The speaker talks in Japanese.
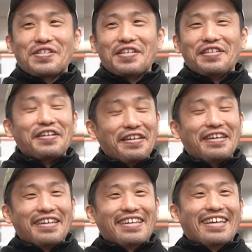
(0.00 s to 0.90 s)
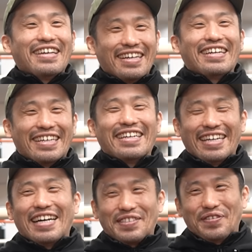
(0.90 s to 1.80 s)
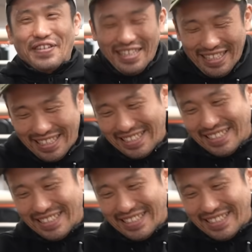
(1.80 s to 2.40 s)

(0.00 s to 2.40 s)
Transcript: 素敵だね。そうなの。だか